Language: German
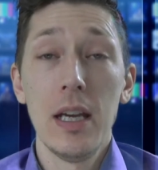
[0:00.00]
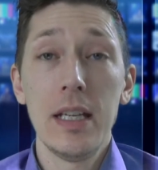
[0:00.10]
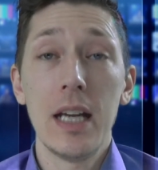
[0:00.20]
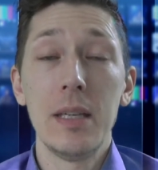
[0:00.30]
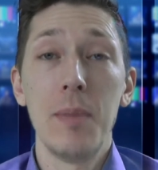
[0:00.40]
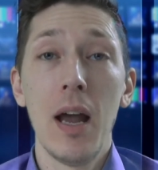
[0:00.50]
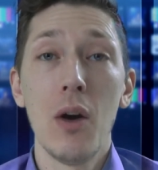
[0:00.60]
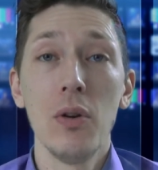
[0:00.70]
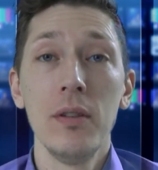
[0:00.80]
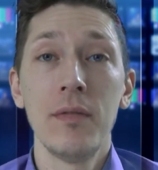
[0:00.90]
Ja, die
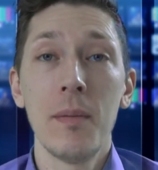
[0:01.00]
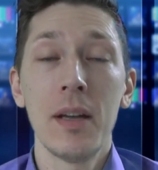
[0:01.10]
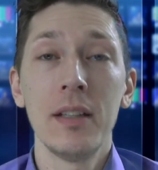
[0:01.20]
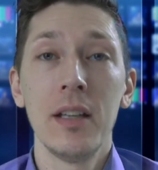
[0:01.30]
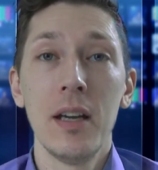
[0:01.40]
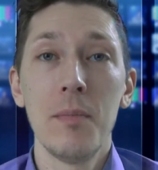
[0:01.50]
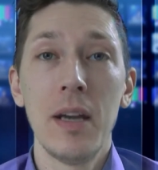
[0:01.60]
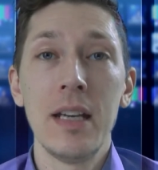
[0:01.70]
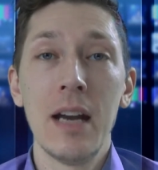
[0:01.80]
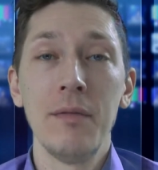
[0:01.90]
Blauen, wenn man äh,
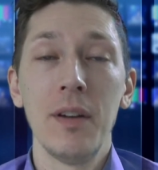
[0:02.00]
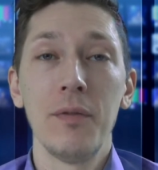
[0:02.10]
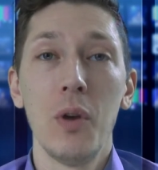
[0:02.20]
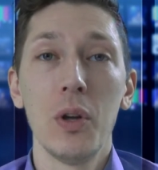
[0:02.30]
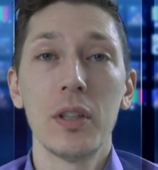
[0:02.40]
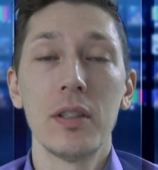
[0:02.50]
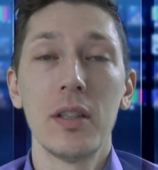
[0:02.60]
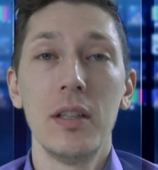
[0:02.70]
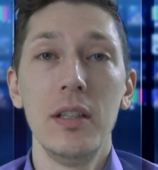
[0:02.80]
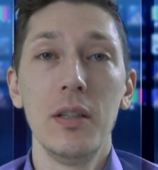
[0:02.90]
Maidan
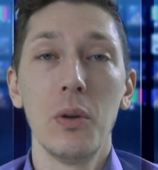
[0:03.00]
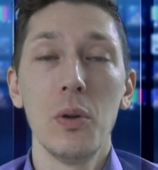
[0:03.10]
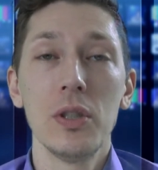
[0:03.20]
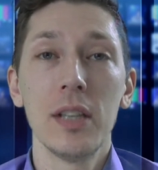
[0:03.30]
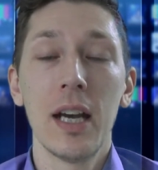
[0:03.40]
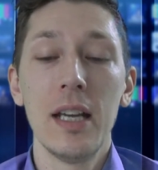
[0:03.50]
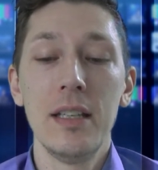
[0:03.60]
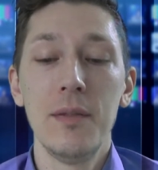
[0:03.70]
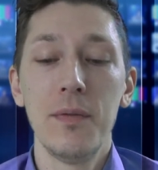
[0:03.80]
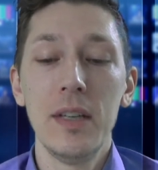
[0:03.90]
verfolgt, die größeren,
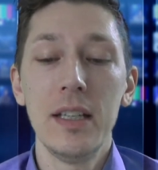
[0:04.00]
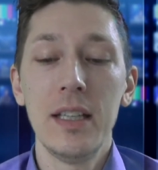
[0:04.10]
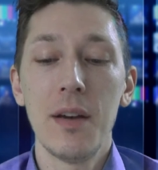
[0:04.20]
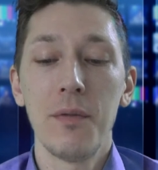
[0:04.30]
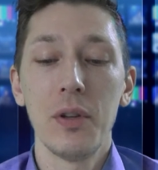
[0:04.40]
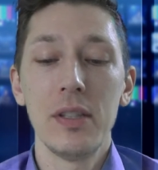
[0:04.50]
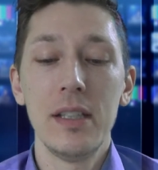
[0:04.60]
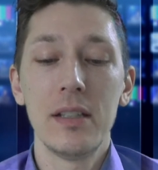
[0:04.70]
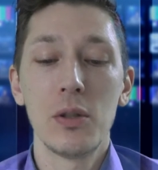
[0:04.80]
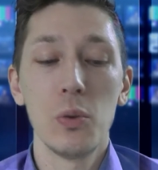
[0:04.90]
die fliegen hier von
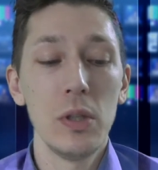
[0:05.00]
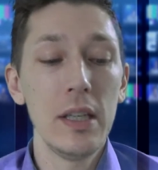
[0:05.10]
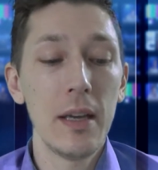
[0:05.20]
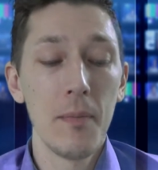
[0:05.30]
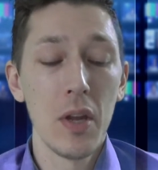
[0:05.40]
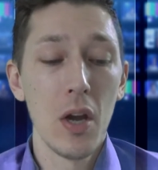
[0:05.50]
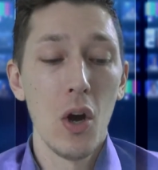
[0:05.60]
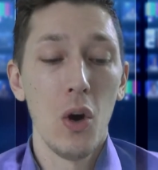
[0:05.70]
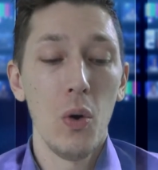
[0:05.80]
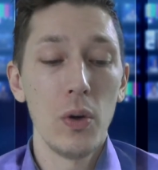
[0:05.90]
Sieg zu Sieg
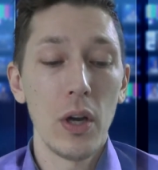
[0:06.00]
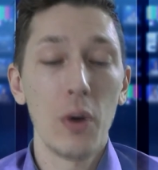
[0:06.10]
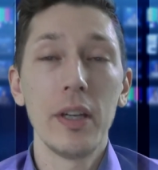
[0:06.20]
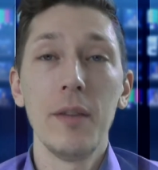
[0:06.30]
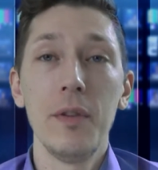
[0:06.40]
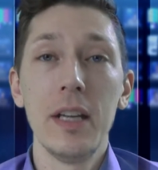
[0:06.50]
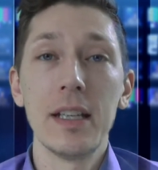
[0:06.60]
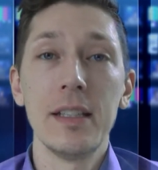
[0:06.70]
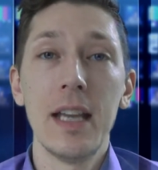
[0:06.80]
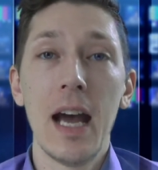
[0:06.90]
und auch hier wieder
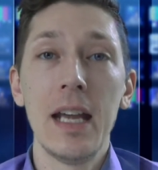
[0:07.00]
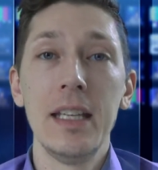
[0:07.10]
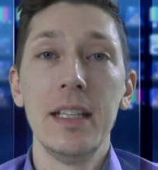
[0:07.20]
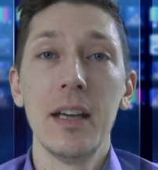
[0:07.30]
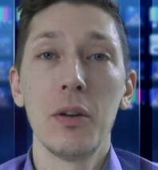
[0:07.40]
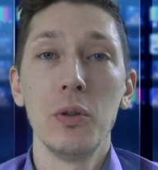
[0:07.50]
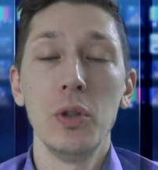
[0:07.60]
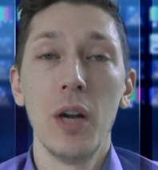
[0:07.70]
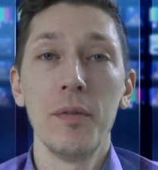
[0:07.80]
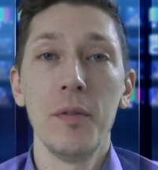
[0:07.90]
sind einige
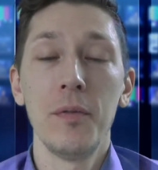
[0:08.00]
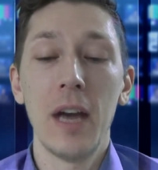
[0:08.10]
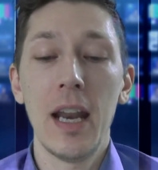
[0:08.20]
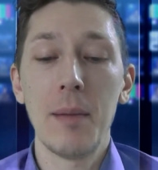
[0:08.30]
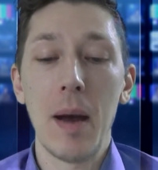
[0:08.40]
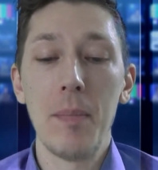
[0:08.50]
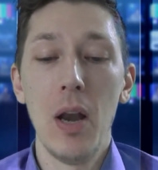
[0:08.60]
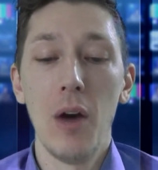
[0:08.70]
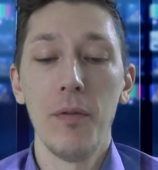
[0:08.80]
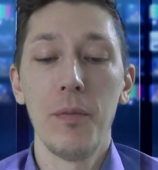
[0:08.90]
Godolphin-Pferde am
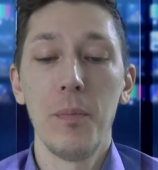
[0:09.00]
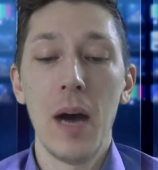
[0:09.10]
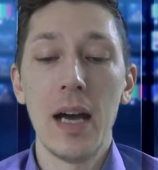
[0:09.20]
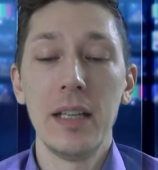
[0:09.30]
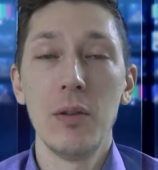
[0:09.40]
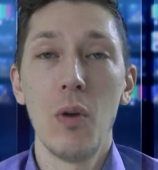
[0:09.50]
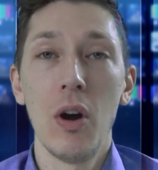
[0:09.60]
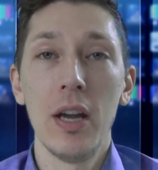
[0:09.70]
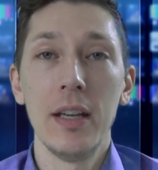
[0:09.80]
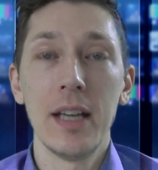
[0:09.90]
Ablauf. Barney
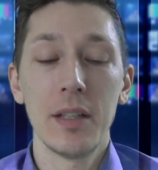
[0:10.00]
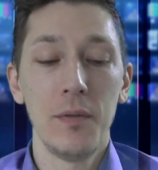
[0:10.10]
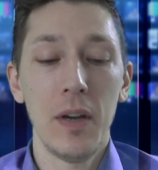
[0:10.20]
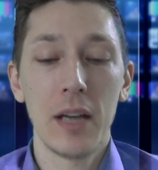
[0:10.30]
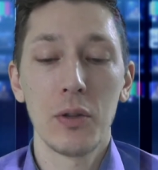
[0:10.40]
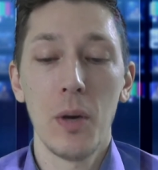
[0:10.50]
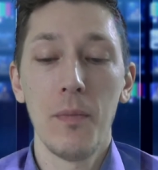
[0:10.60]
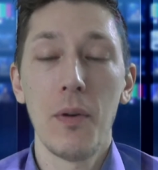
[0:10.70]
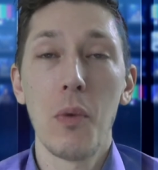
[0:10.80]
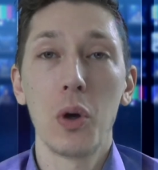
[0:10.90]
Roy, das Pferd
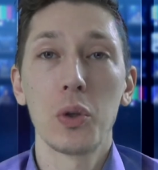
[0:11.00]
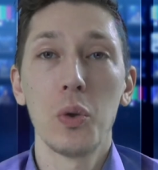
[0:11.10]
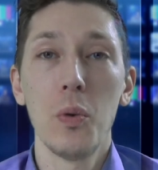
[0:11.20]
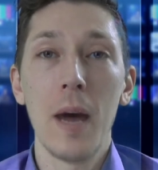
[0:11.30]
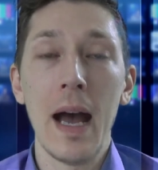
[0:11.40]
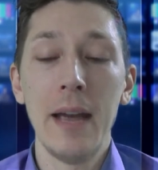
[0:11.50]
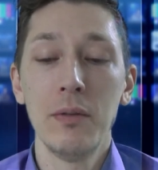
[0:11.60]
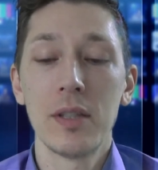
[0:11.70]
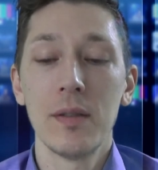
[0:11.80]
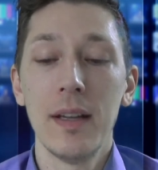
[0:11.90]
kommt vom Oktober
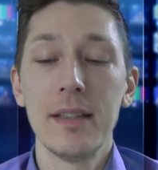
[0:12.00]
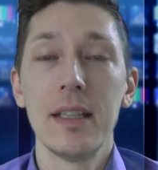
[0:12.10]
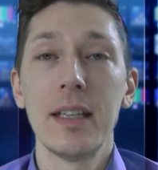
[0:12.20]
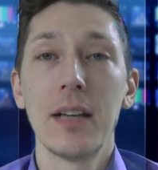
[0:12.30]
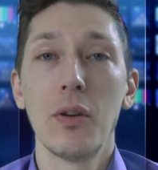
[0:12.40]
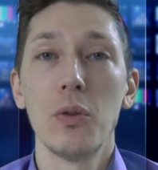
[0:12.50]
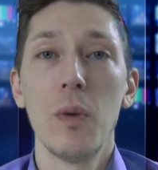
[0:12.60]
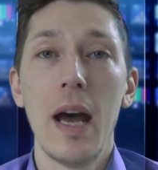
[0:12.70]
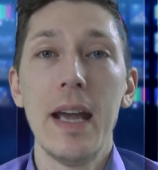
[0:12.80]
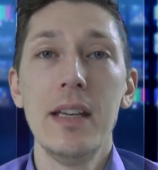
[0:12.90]
21, hat auch
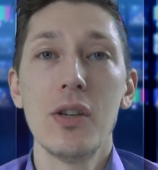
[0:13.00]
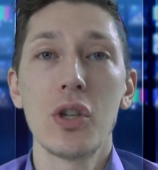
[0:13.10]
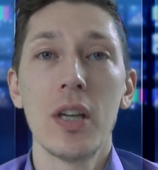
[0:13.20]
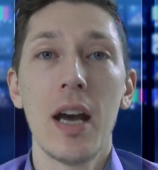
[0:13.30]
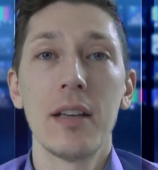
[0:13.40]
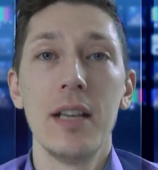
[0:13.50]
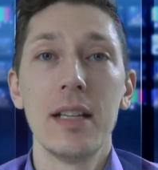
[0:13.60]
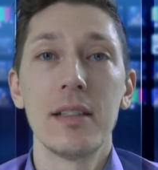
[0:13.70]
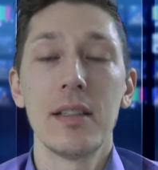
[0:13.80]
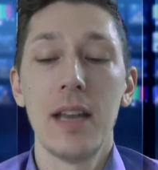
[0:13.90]
nur einen Start
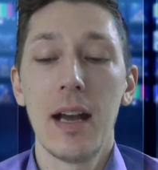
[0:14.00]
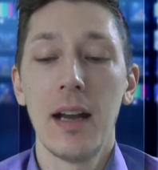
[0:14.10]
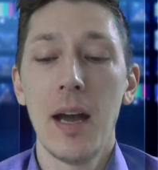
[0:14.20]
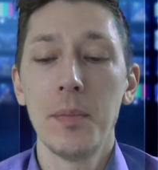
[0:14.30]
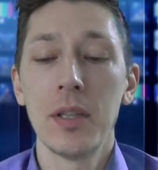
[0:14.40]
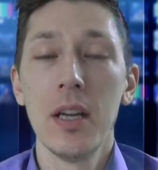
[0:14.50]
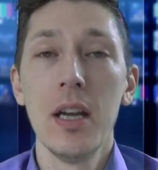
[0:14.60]
letztes Jahr gehabt,